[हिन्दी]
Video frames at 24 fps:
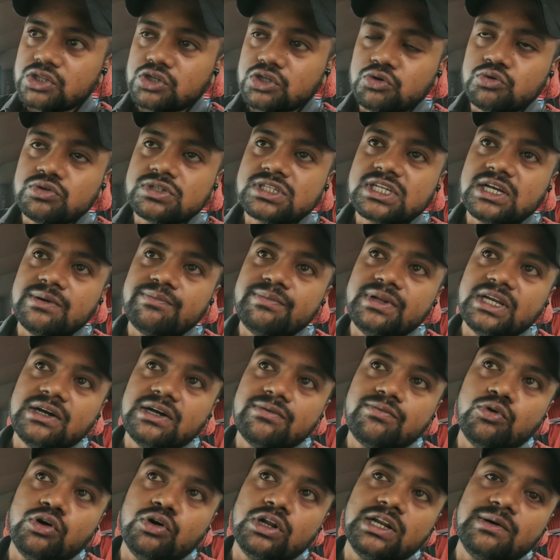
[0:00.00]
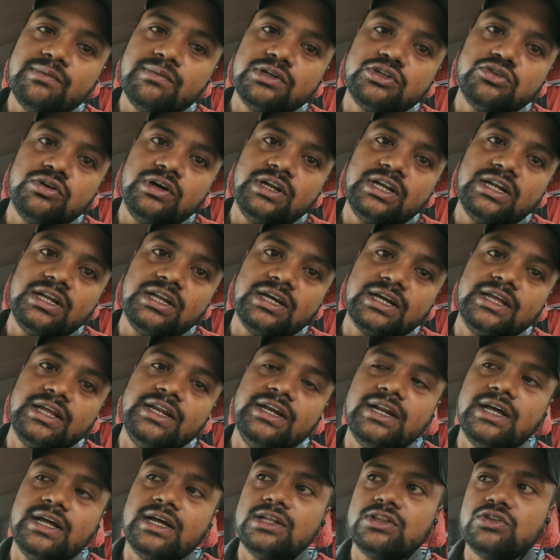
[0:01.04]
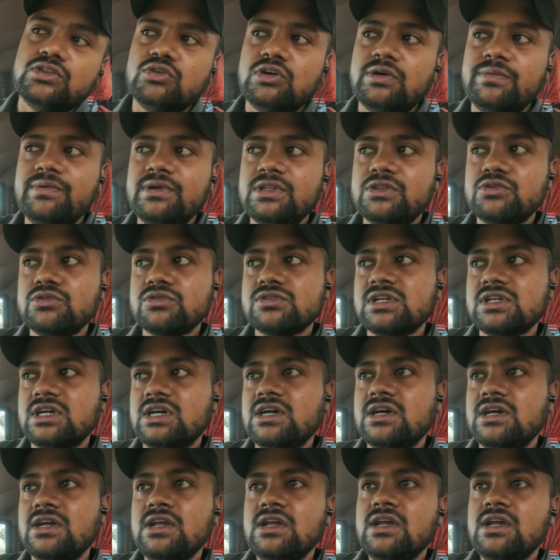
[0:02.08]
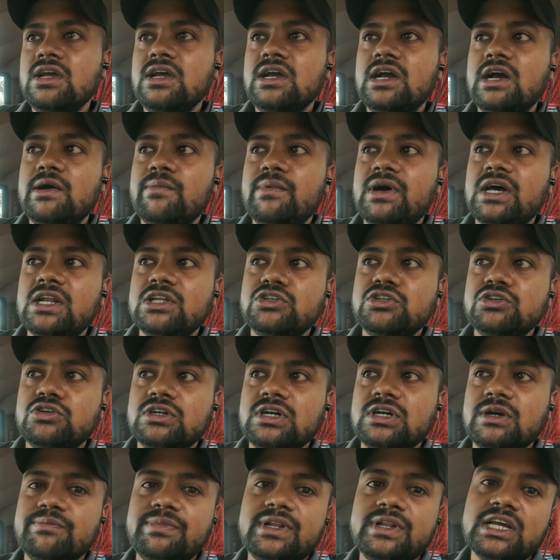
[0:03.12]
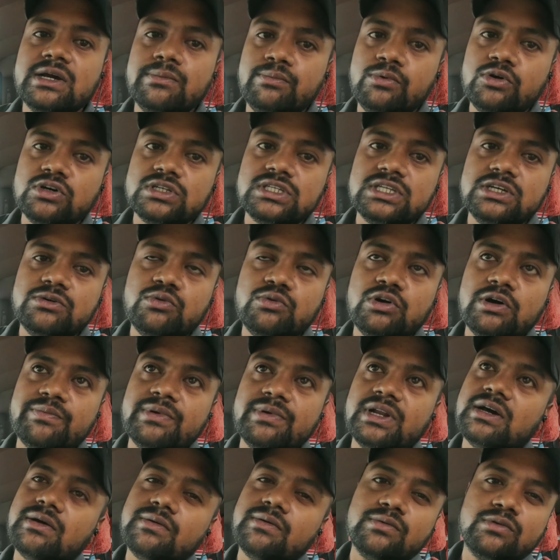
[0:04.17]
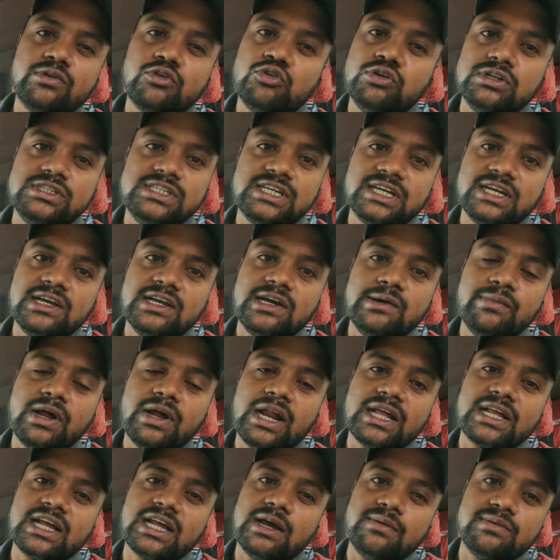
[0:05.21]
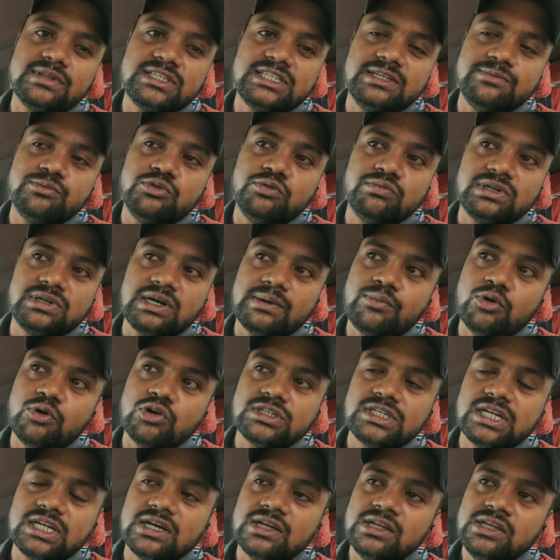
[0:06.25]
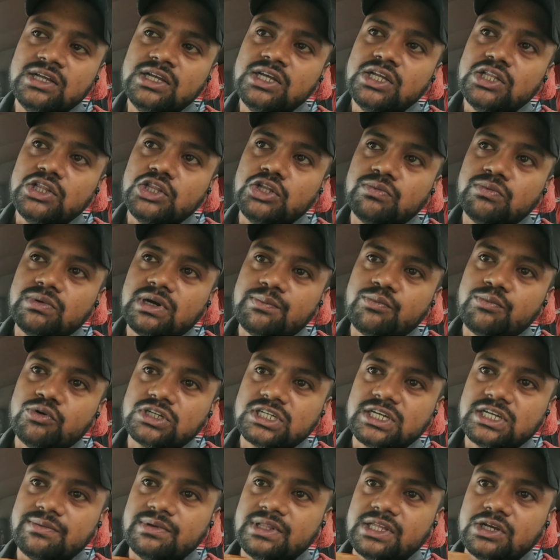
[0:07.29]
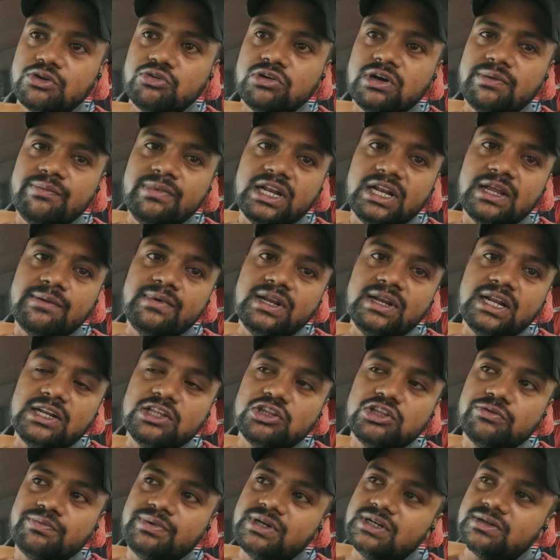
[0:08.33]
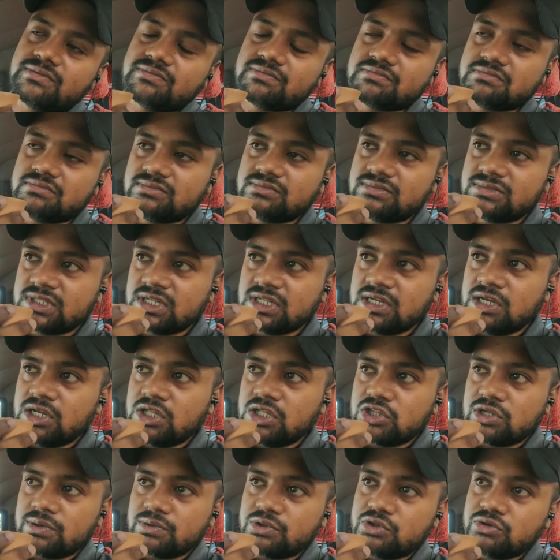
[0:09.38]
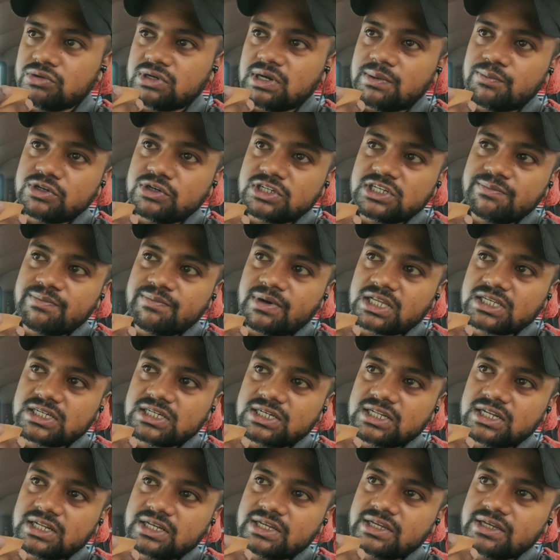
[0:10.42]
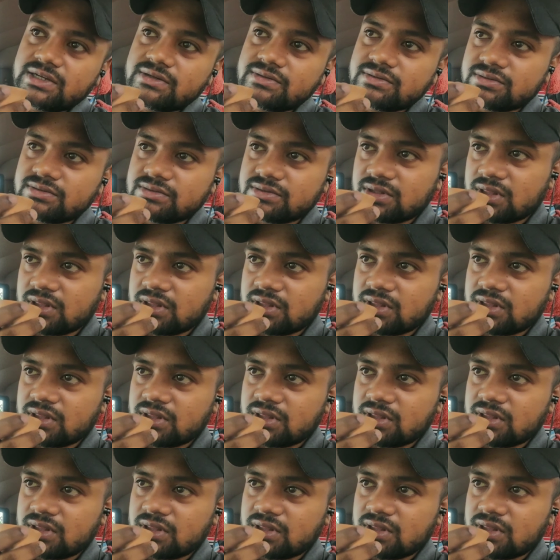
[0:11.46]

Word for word: तो उस कंपनी का फ़ोन नंबर जो है ना लग ही नहीं रहा तो अभी तो उसका हमारे जो कंपनी का बॉस है वो अपना खोजेंगे हमारा काम इससे दुमका पहुँचना दुमका पहुँच के बाद देखूँगा मेला मिला नहीं तो फिर तब दुमका पहुँचना पाँच घंटा लगेगा